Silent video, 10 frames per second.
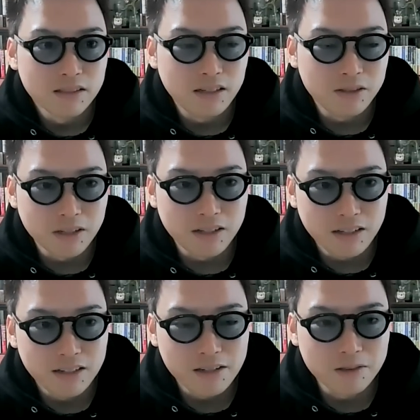で、それで
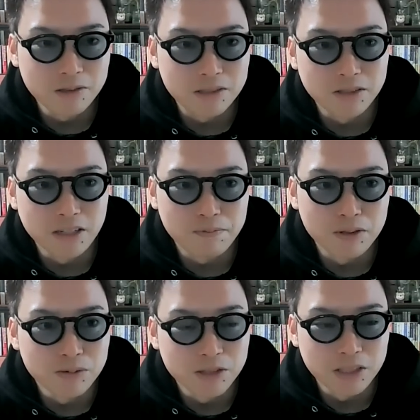ね、結構すごい発
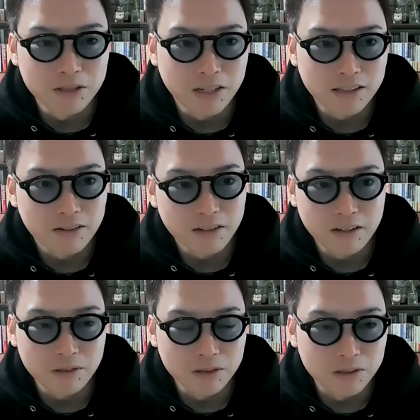表もいろいろあったの
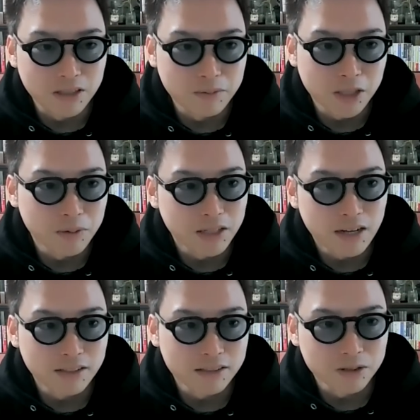で、この動画でまとめて
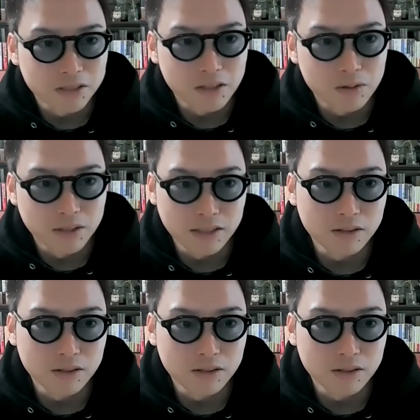話をしていこうか